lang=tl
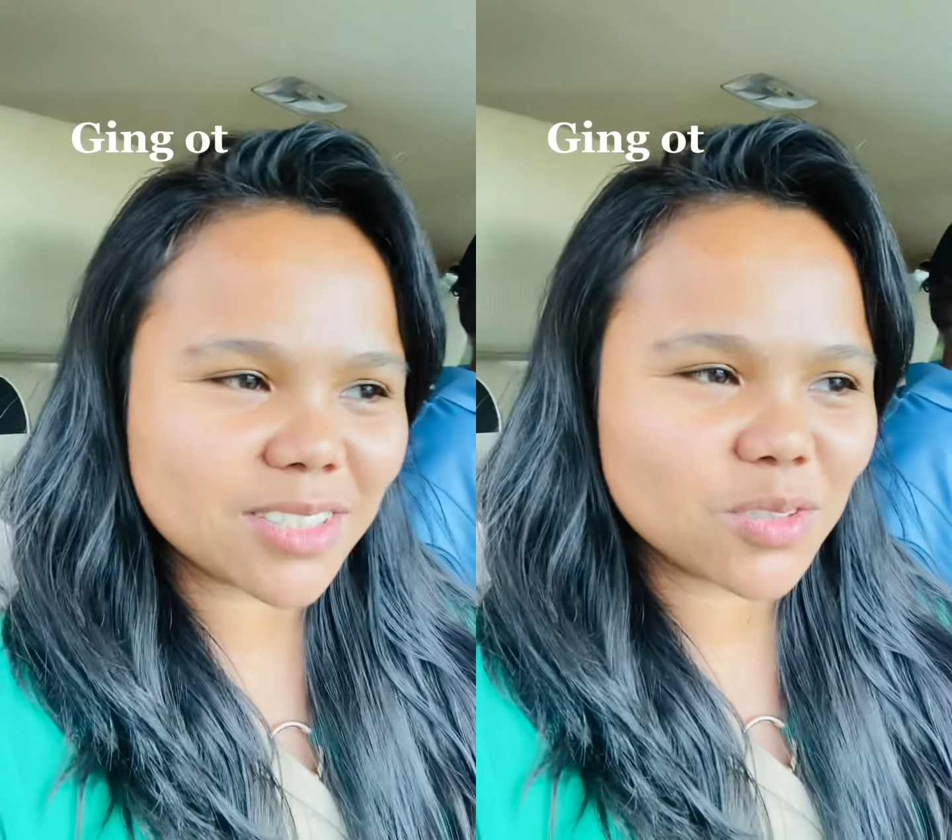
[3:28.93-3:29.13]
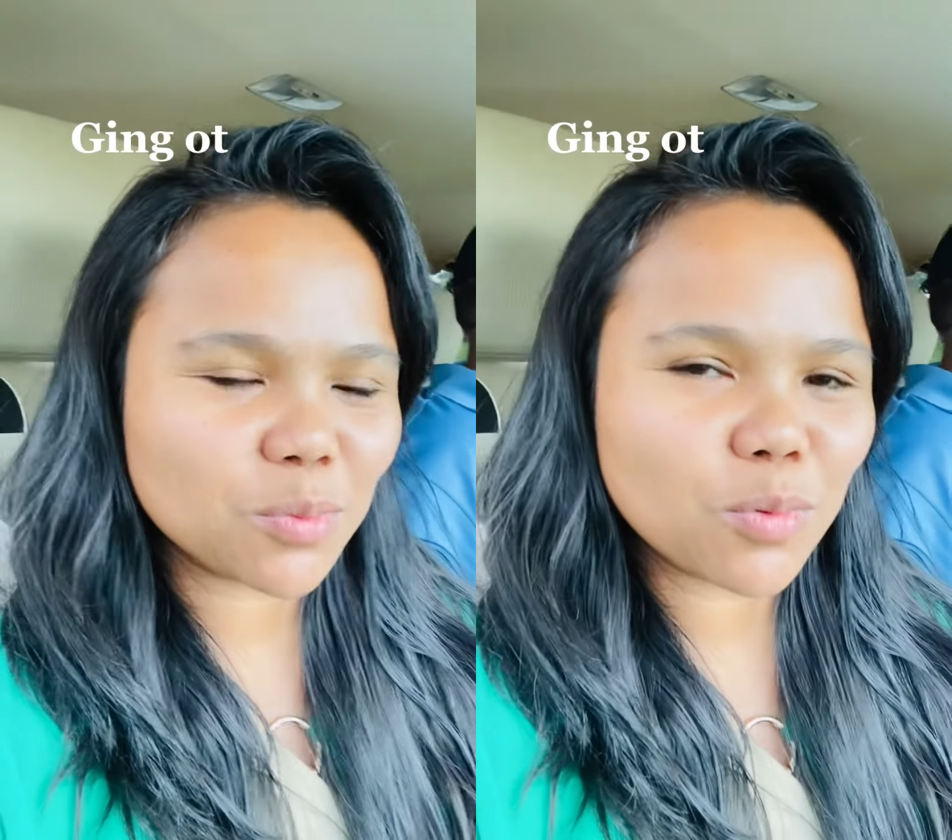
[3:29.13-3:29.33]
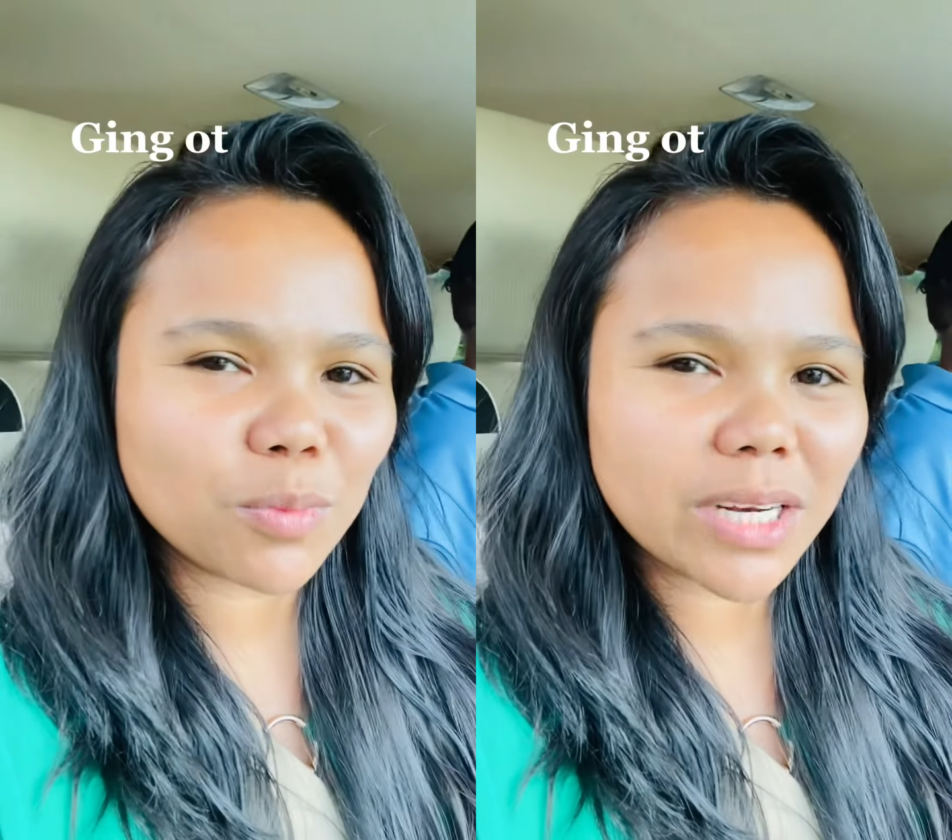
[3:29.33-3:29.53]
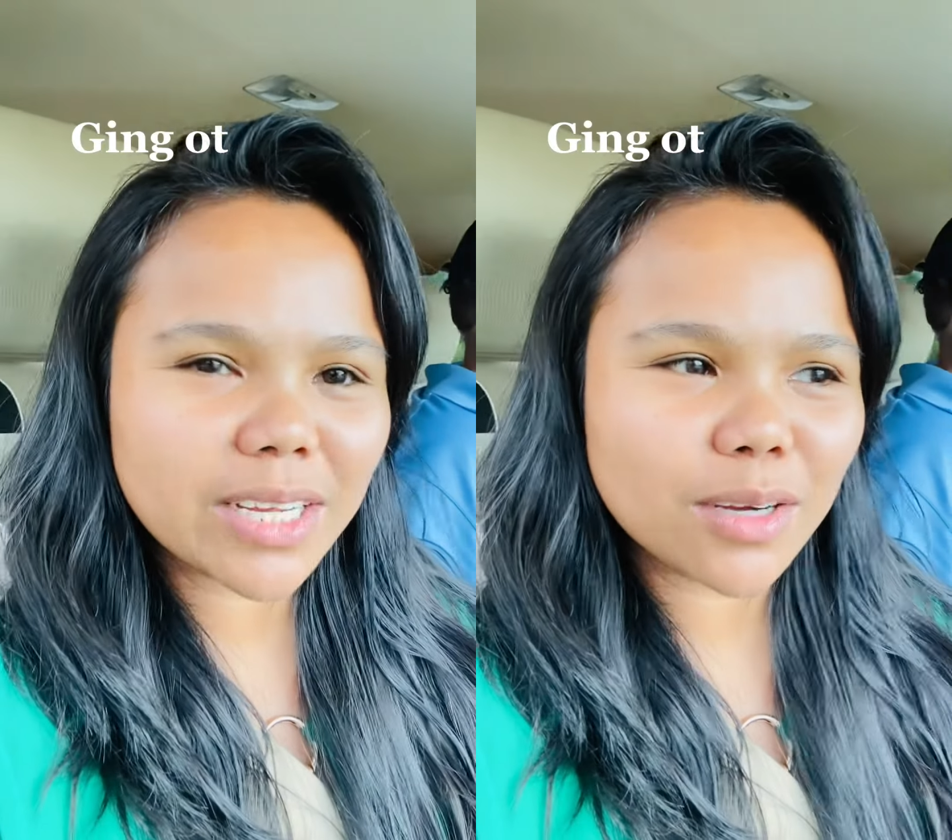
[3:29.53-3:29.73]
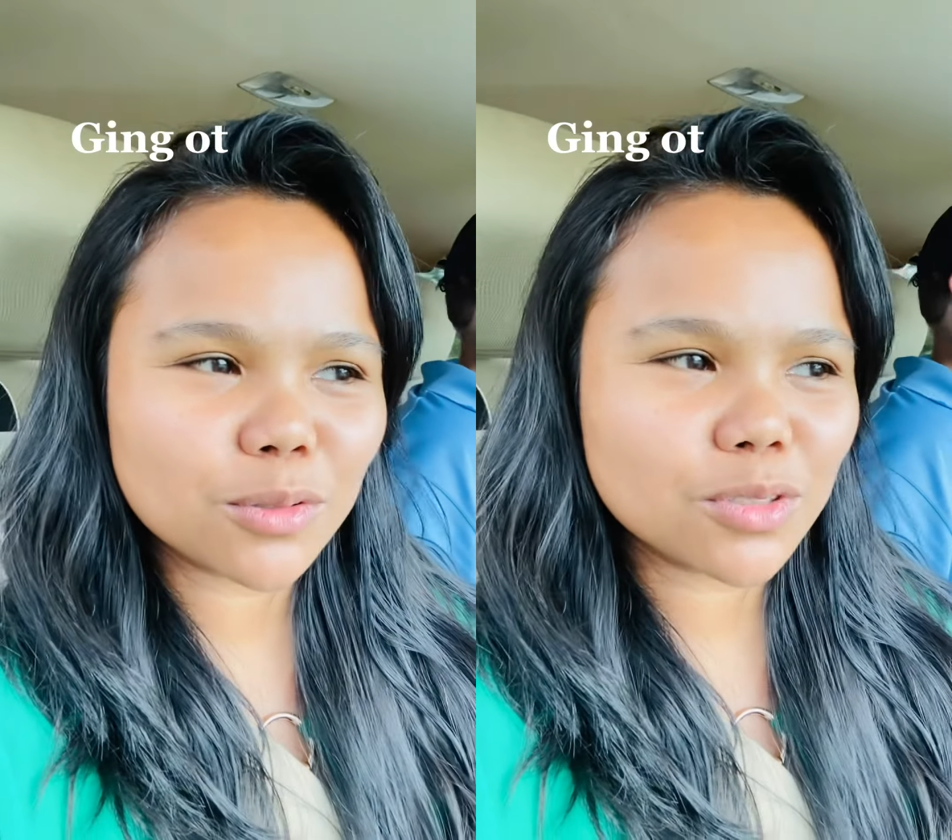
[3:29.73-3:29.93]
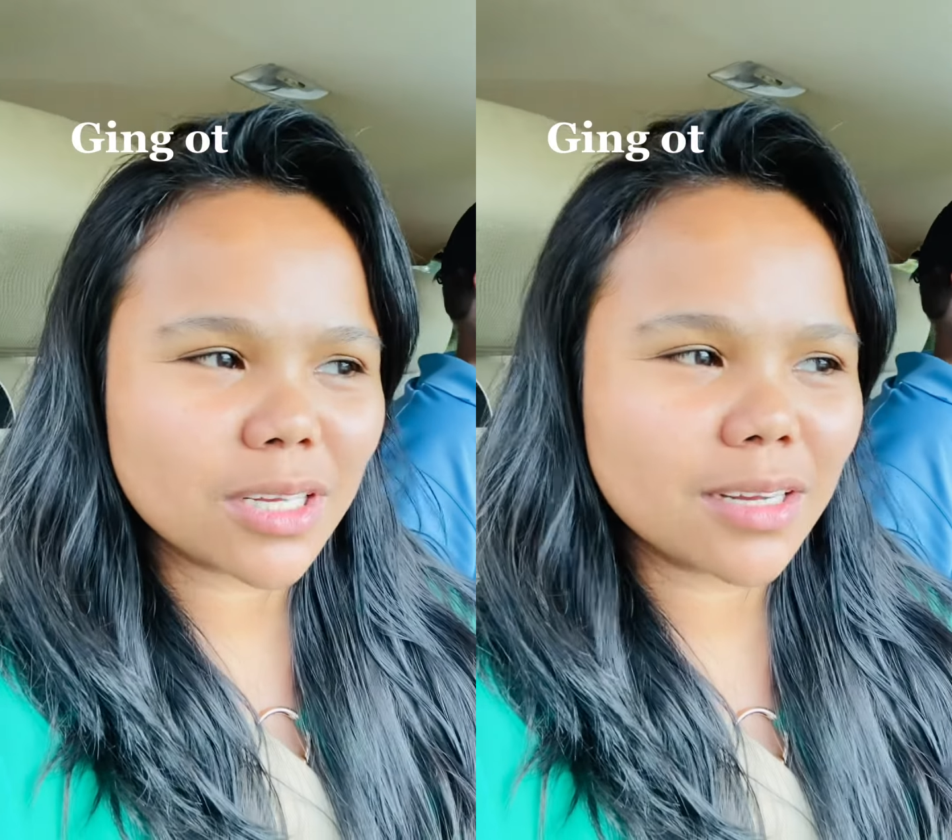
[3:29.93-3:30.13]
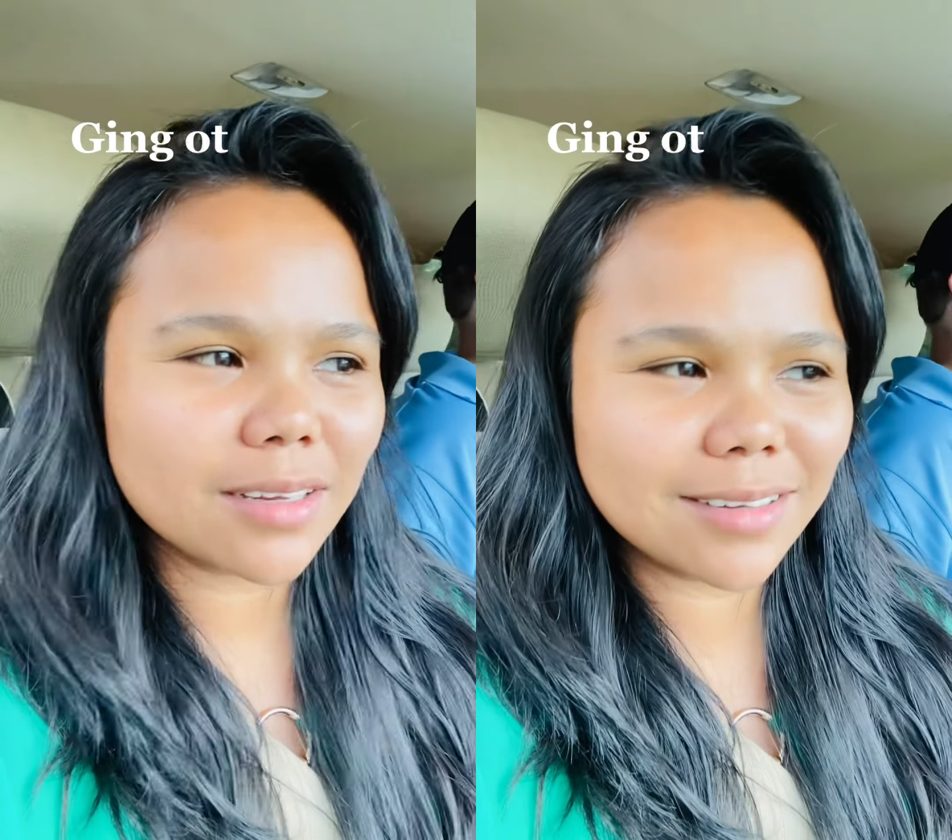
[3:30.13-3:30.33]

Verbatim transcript: So, bumalik ako sa